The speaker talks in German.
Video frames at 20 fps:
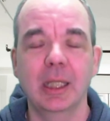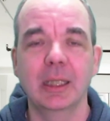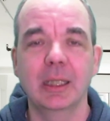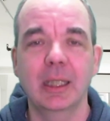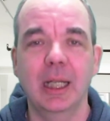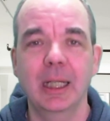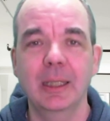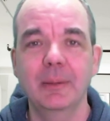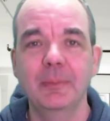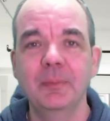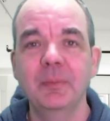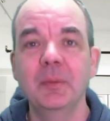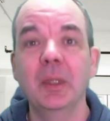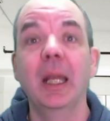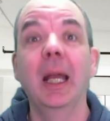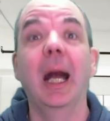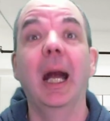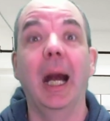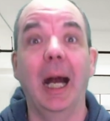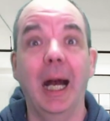Gedanken.
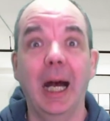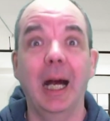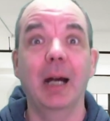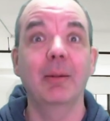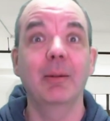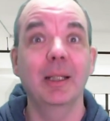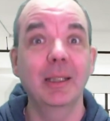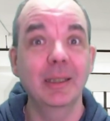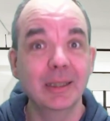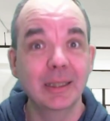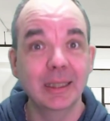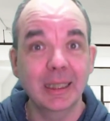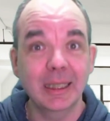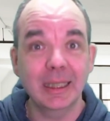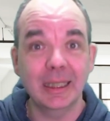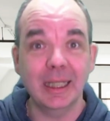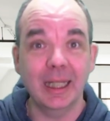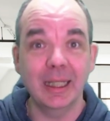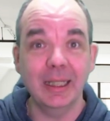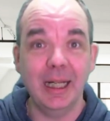Aber
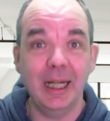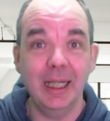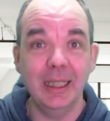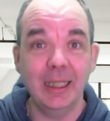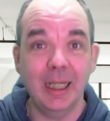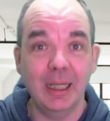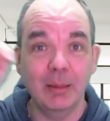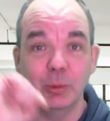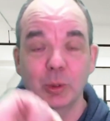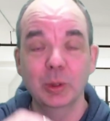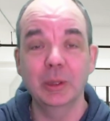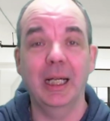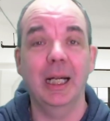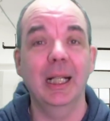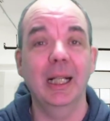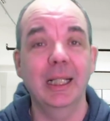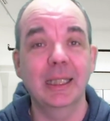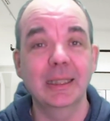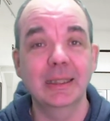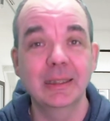Kanal-Abo
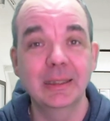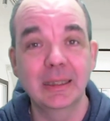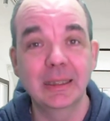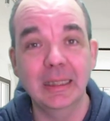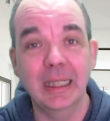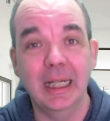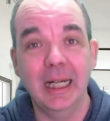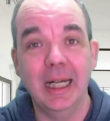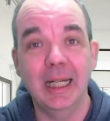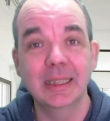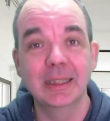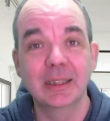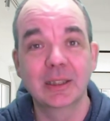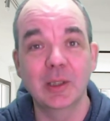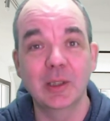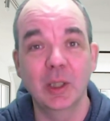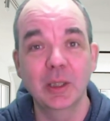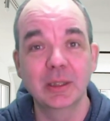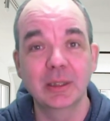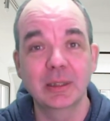dalassen.
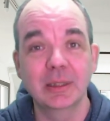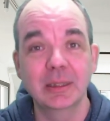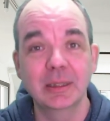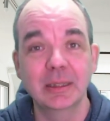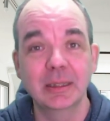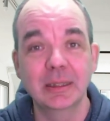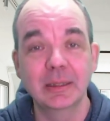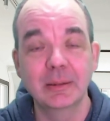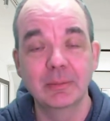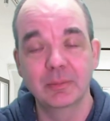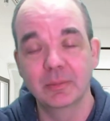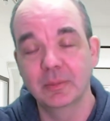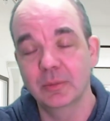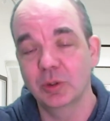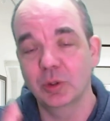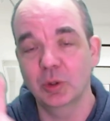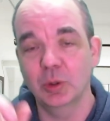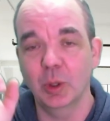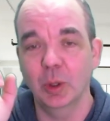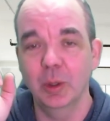Ansonsten
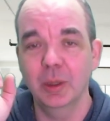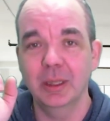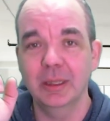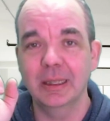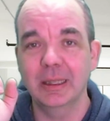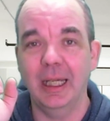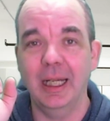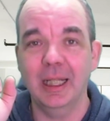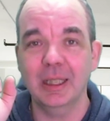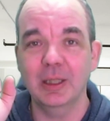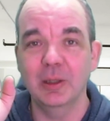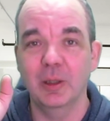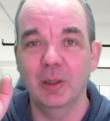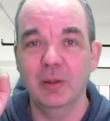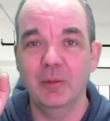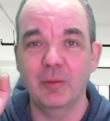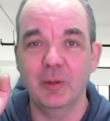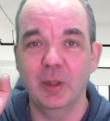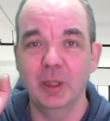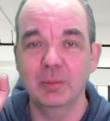schönen Tag
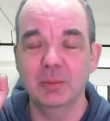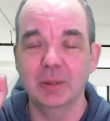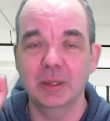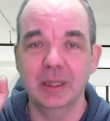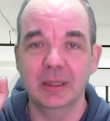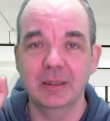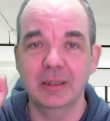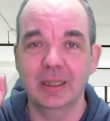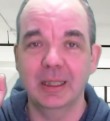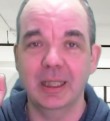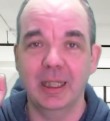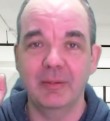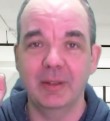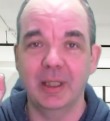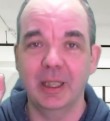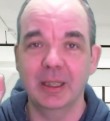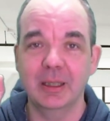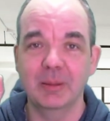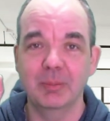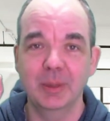noch. Freut mich, dass ihr da
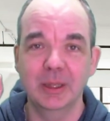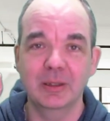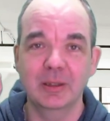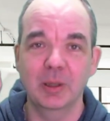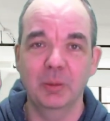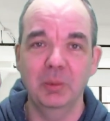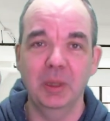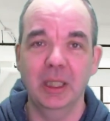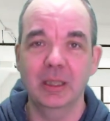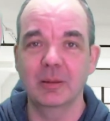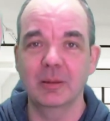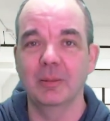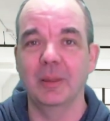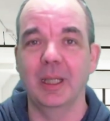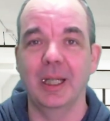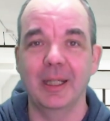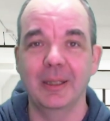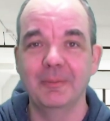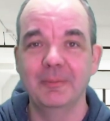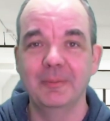wart. Bis zum nächsten Mal.